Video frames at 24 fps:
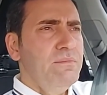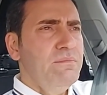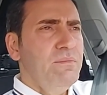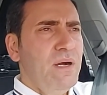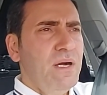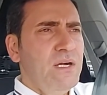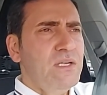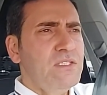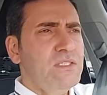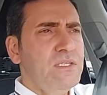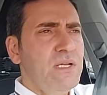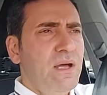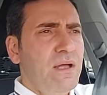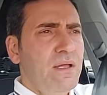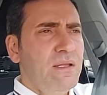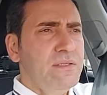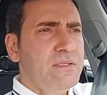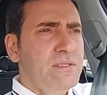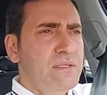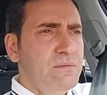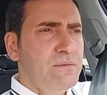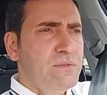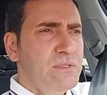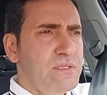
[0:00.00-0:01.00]
maaşı
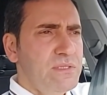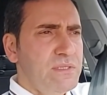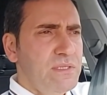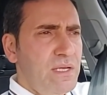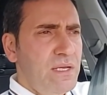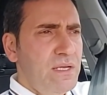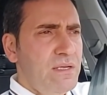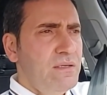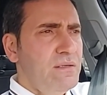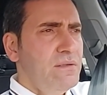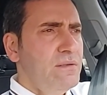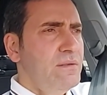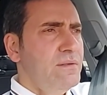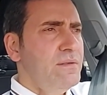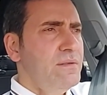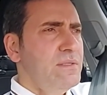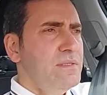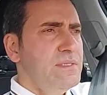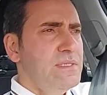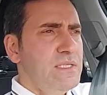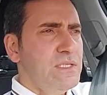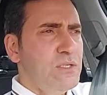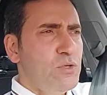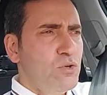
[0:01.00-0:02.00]
aldığımızda
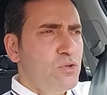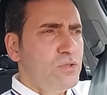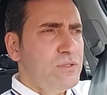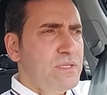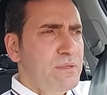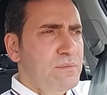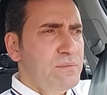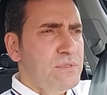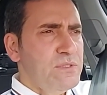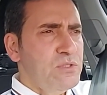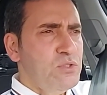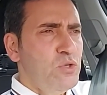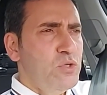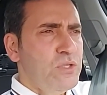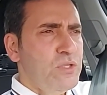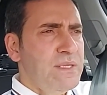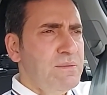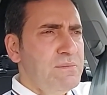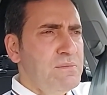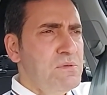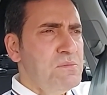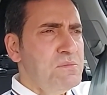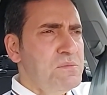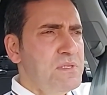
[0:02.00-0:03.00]
sigortamızı
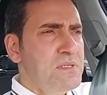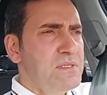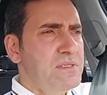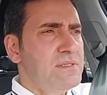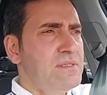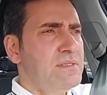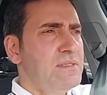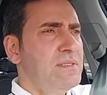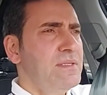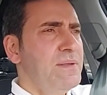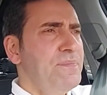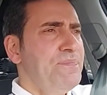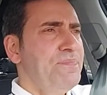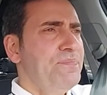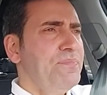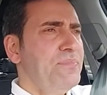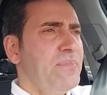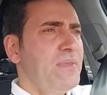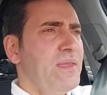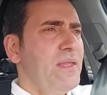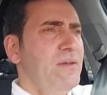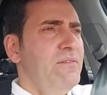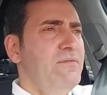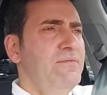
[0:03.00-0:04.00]
ödememiz,
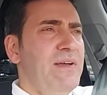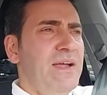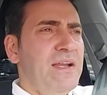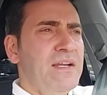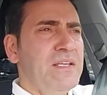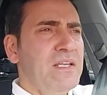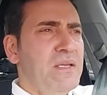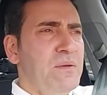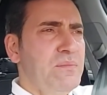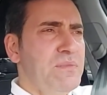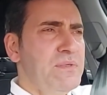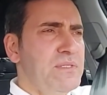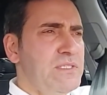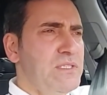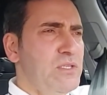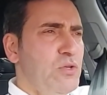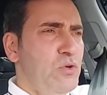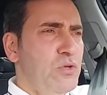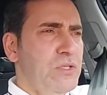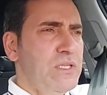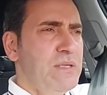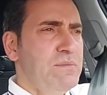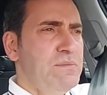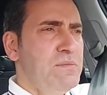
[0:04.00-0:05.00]
vergimizi
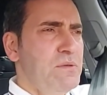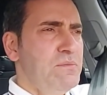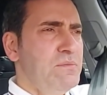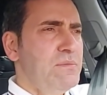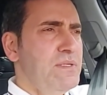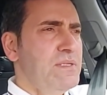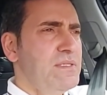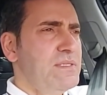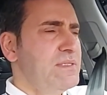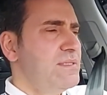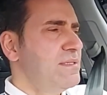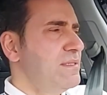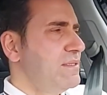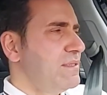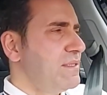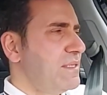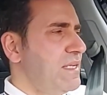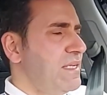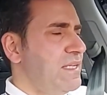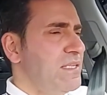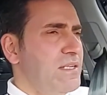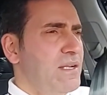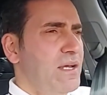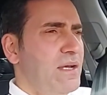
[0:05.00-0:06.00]
ödememiz,
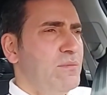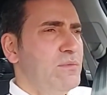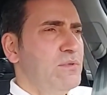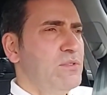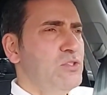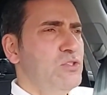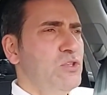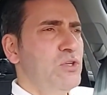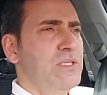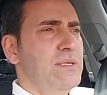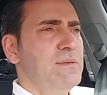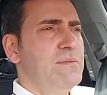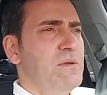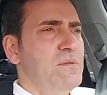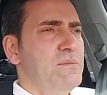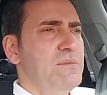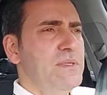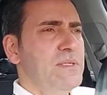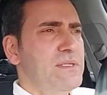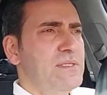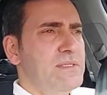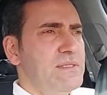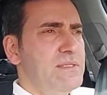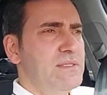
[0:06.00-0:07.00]
kiramızı
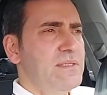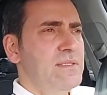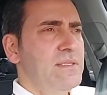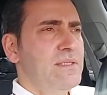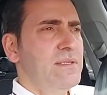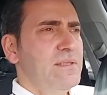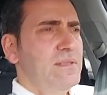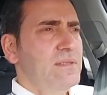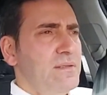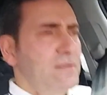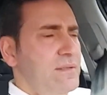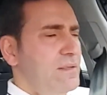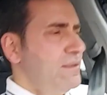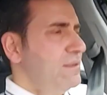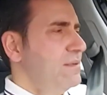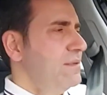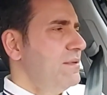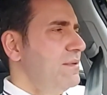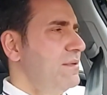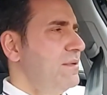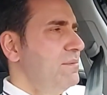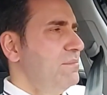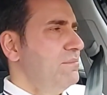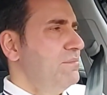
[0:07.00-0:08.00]
ödememiz,
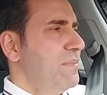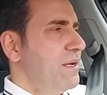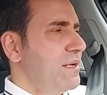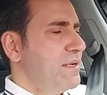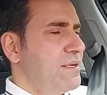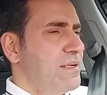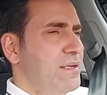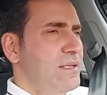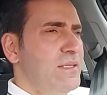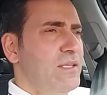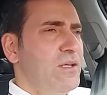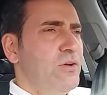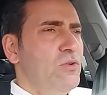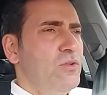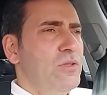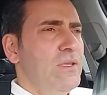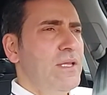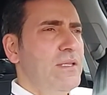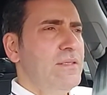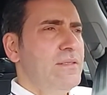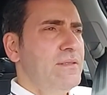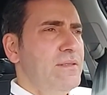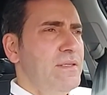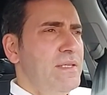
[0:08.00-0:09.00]
bakkala
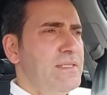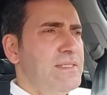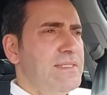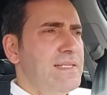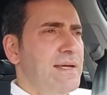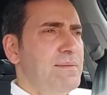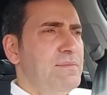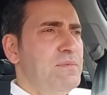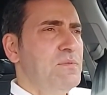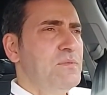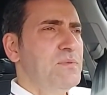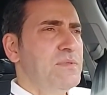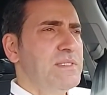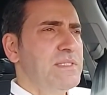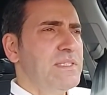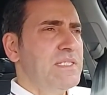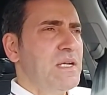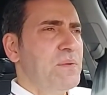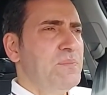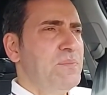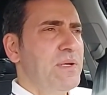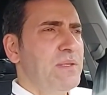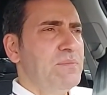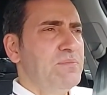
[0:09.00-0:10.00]
olan hesabımızı
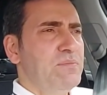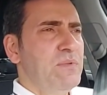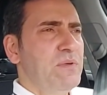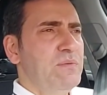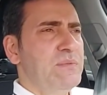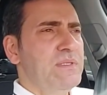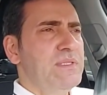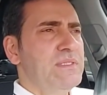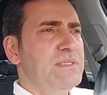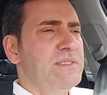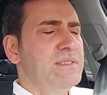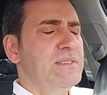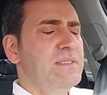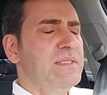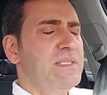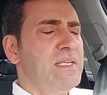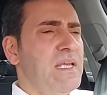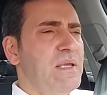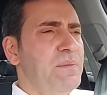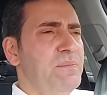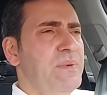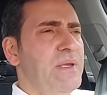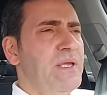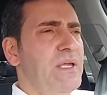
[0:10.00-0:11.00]
kapatmamız
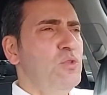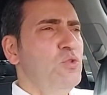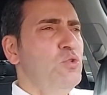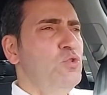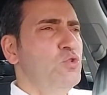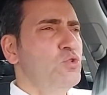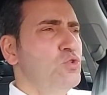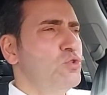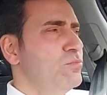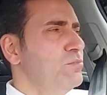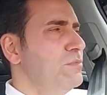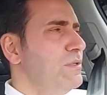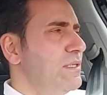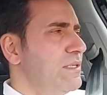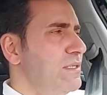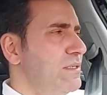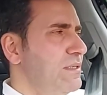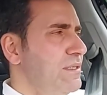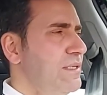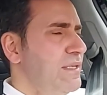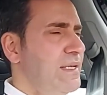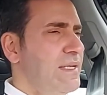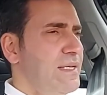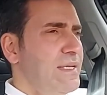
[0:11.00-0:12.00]
gibi
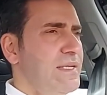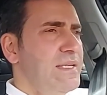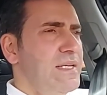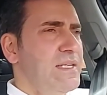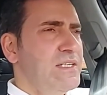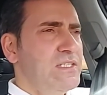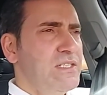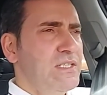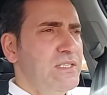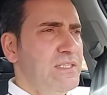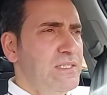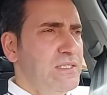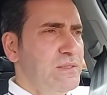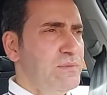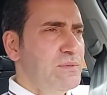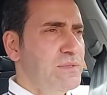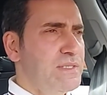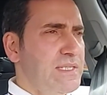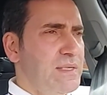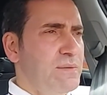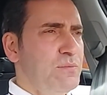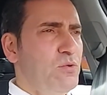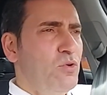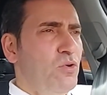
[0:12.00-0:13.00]
durumları
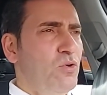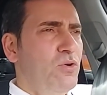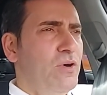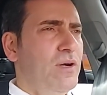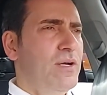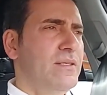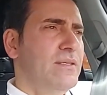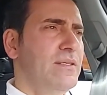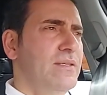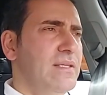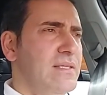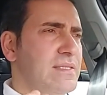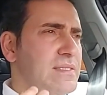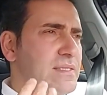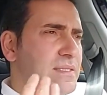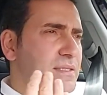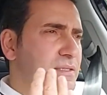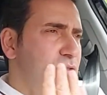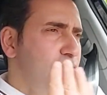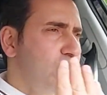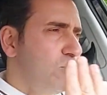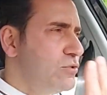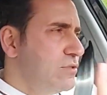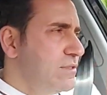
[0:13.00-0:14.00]
yaşadığımız gibi o an
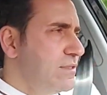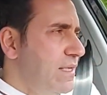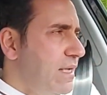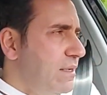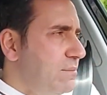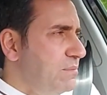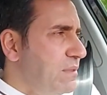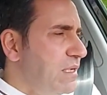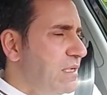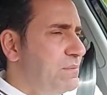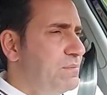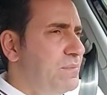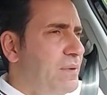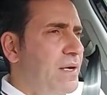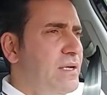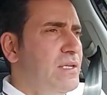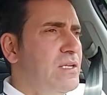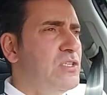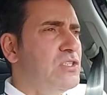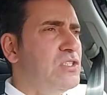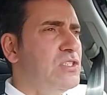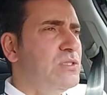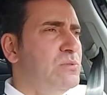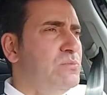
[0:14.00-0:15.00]
nasıl sosyal bir
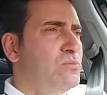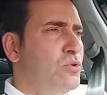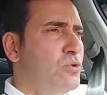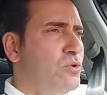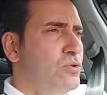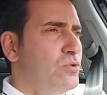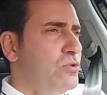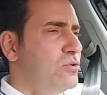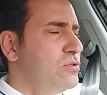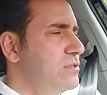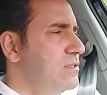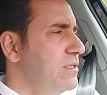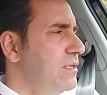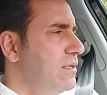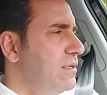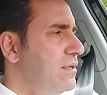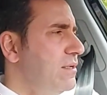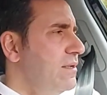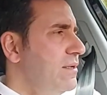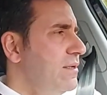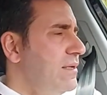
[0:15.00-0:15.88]
paylaşım oluyorsa